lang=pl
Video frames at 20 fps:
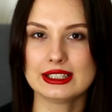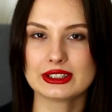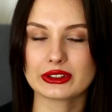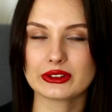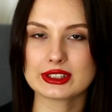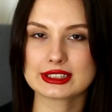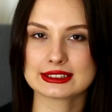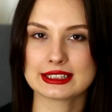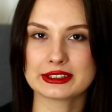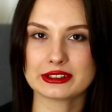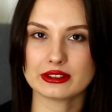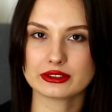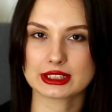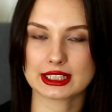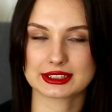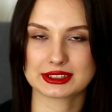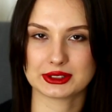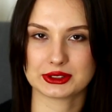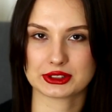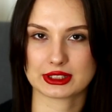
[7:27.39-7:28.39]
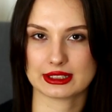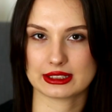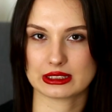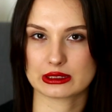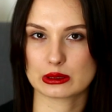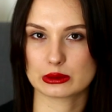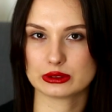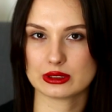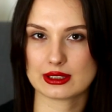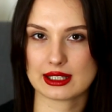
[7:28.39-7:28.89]
To jest najnowsza książka
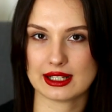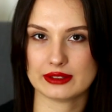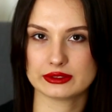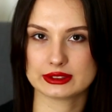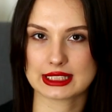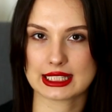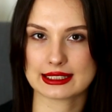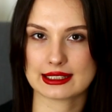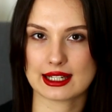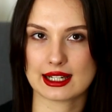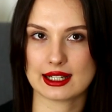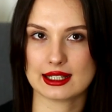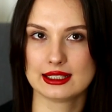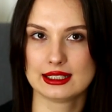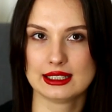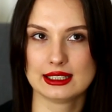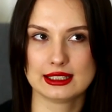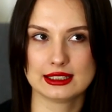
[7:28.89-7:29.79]
tego autora, wydana